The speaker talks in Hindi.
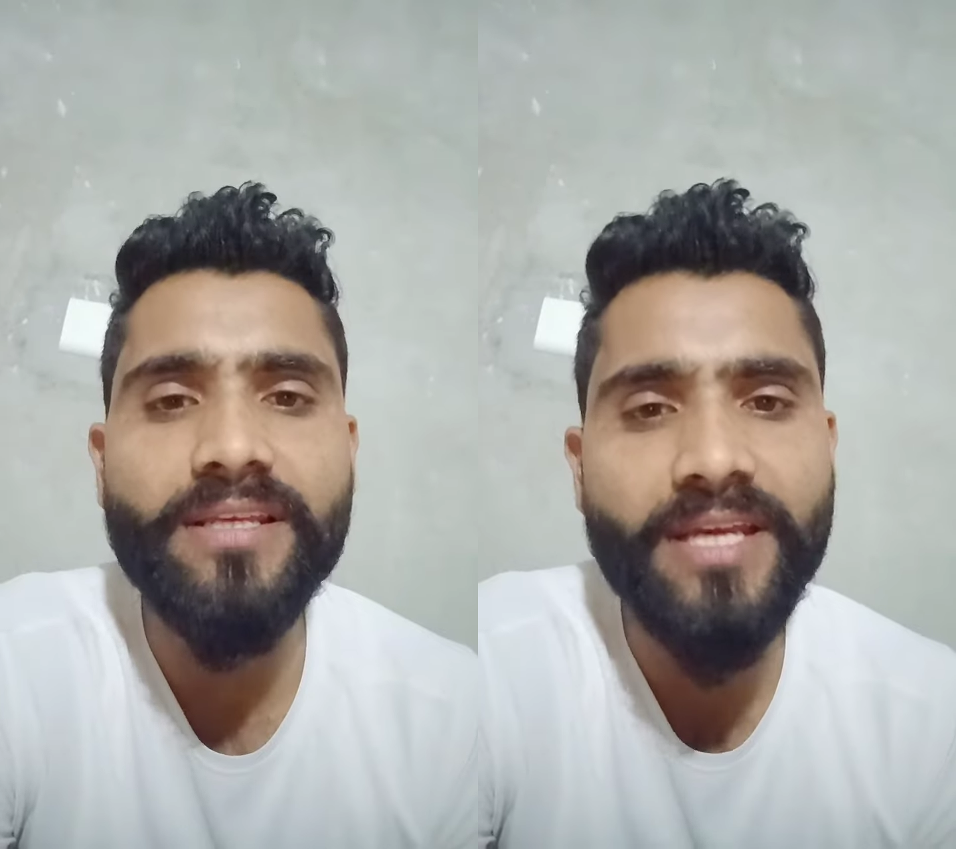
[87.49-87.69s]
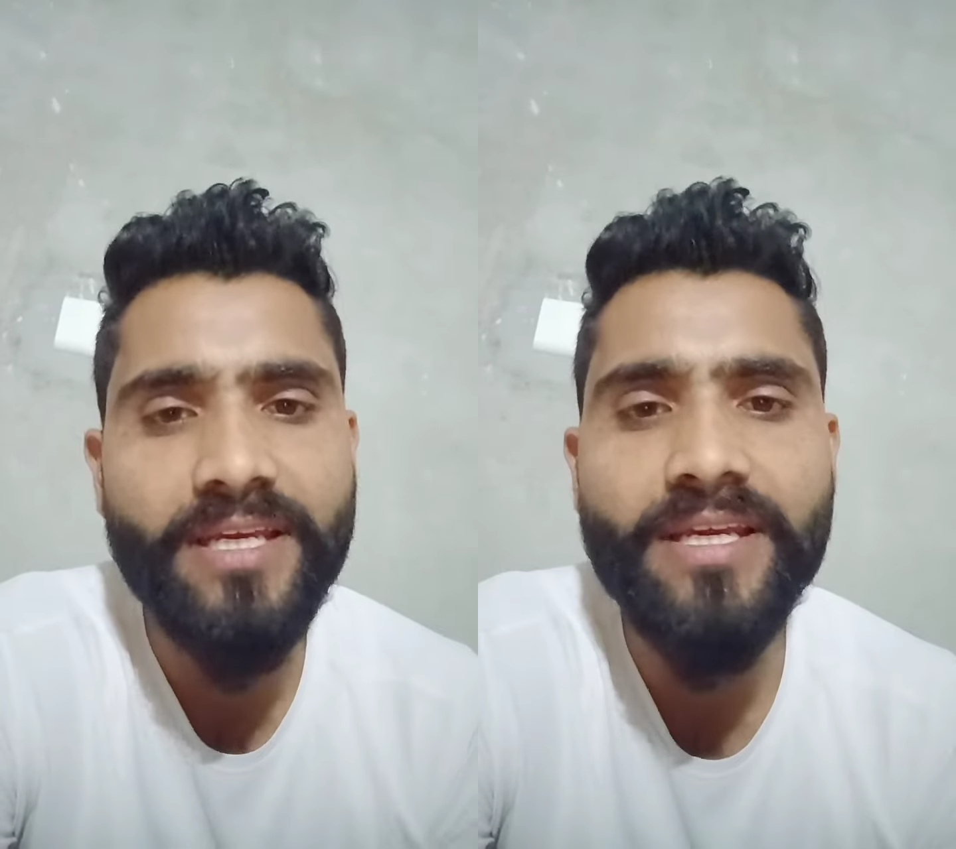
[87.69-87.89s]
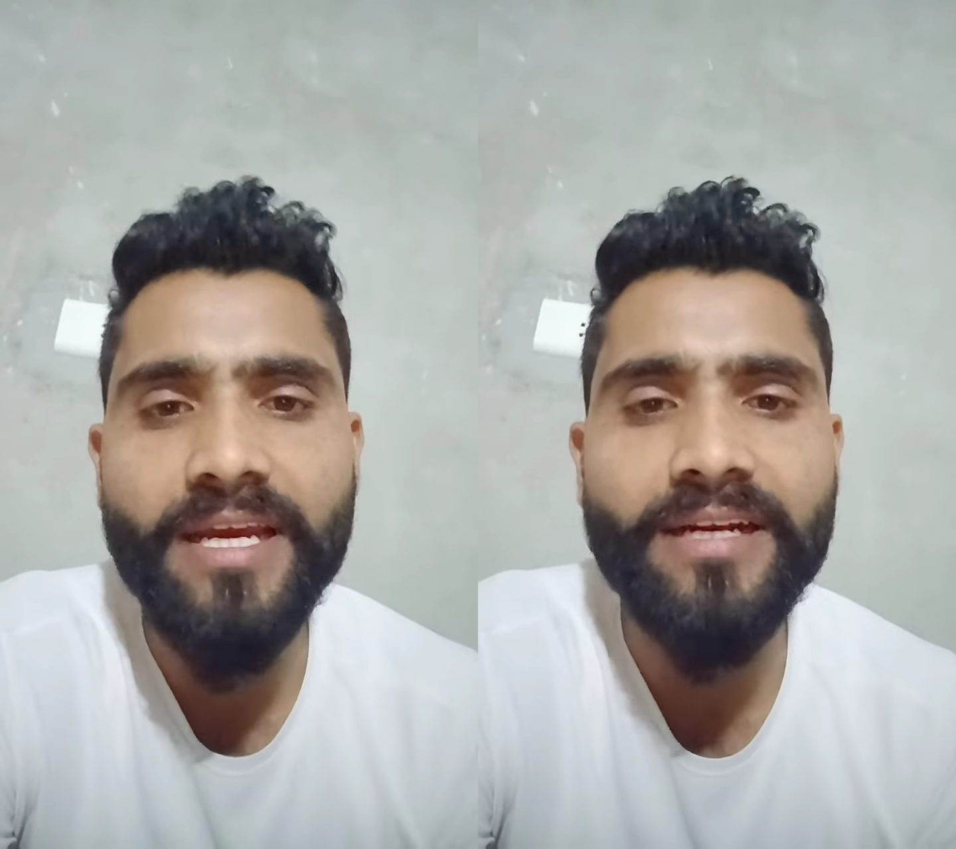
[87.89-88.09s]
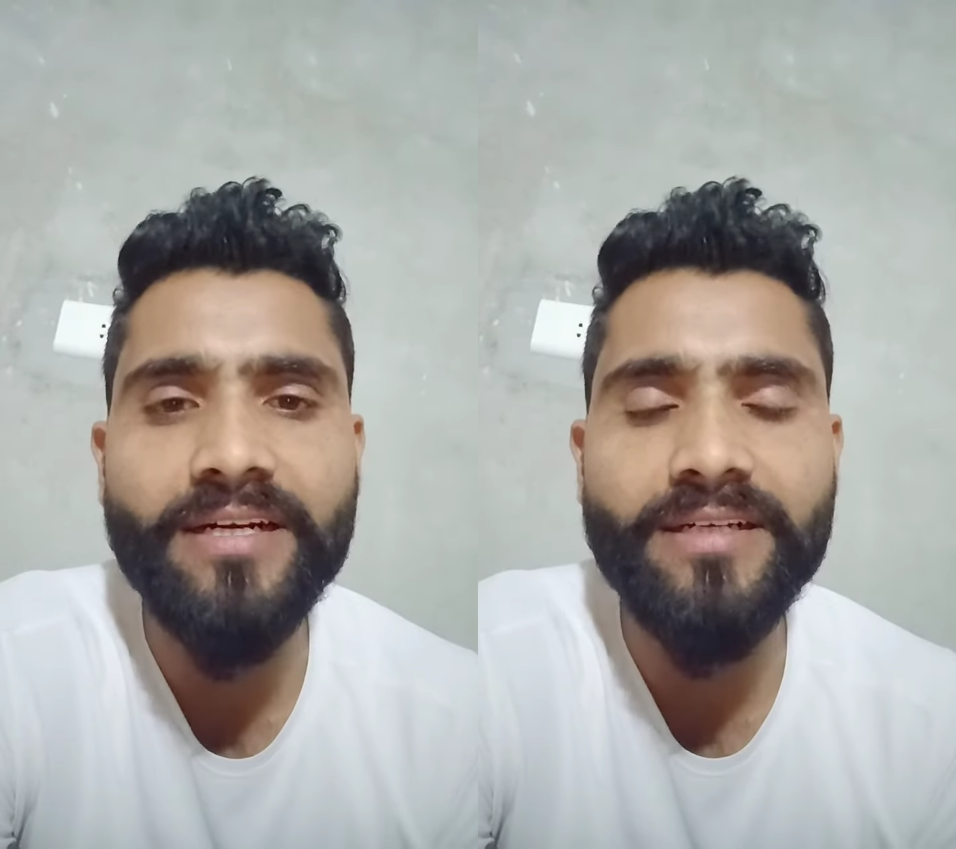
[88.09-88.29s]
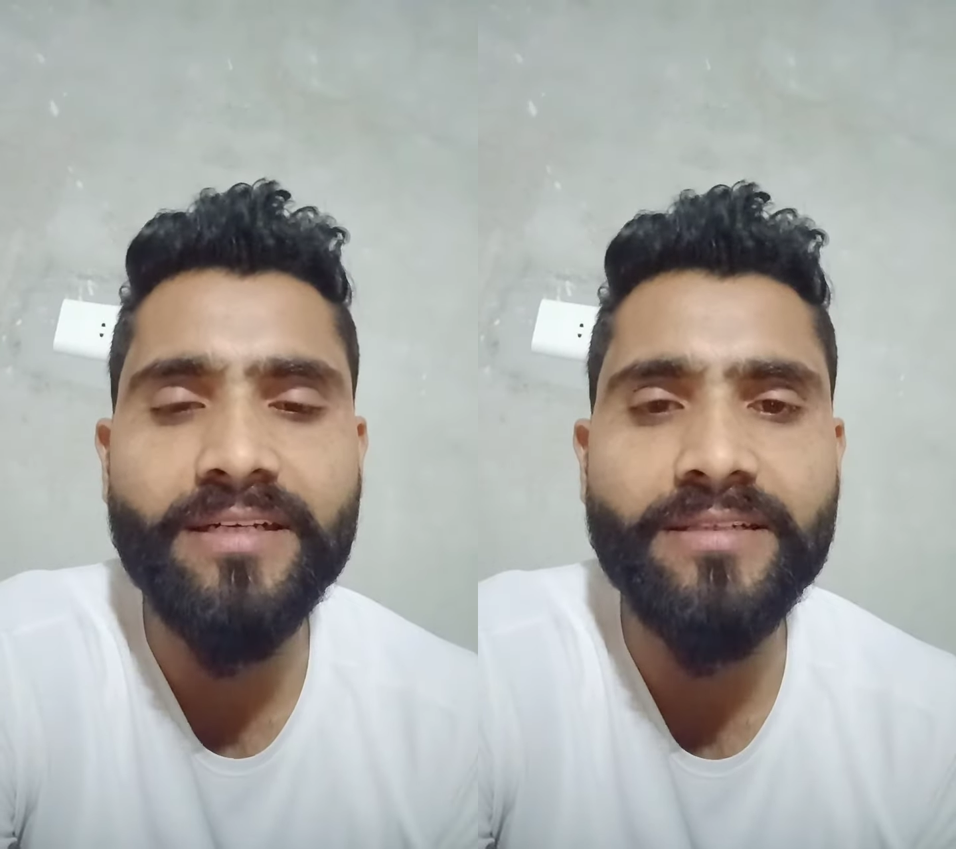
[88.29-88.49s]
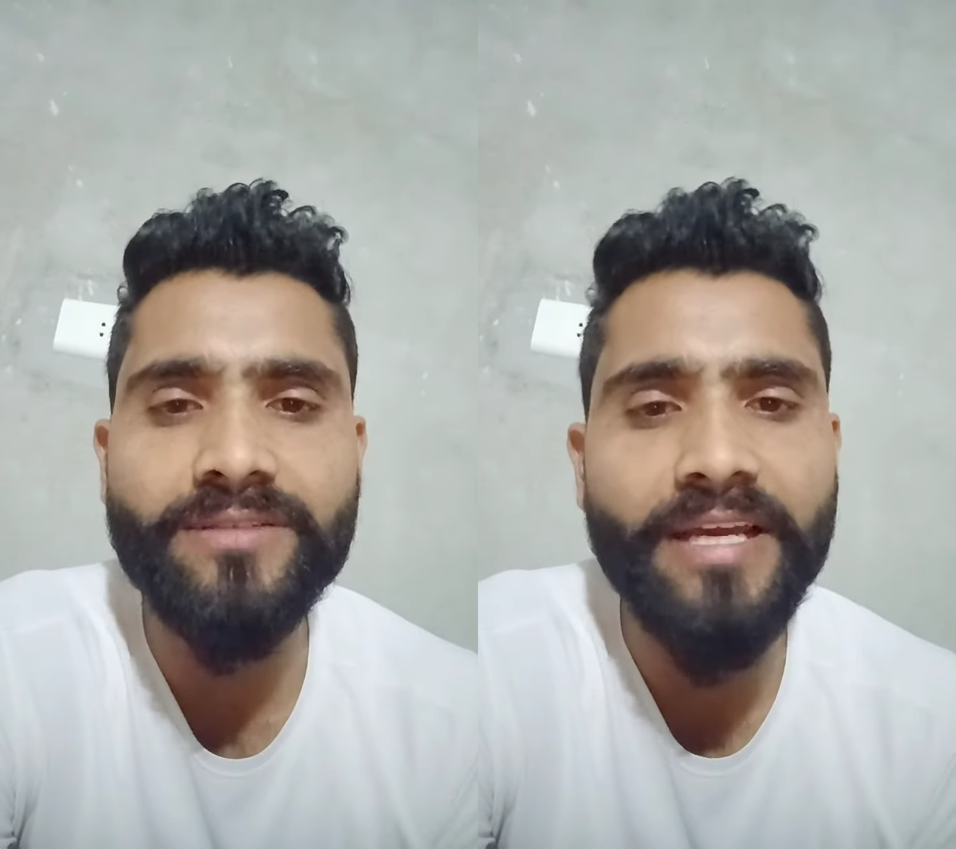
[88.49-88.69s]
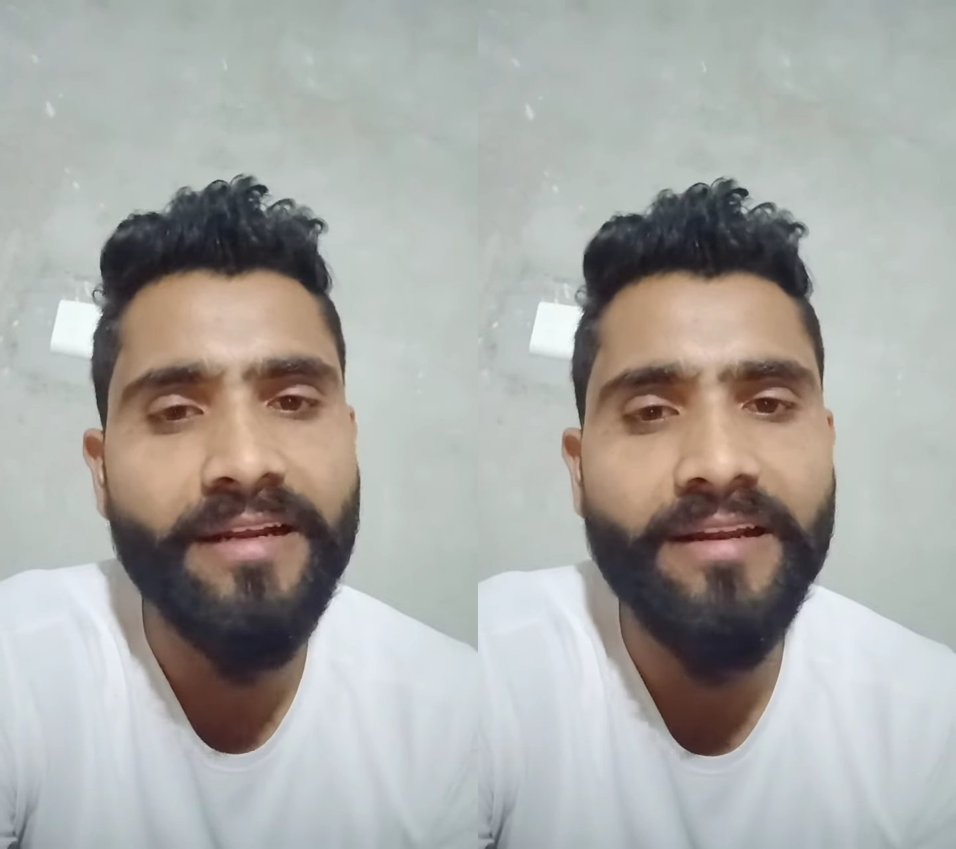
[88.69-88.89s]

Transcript: यही एन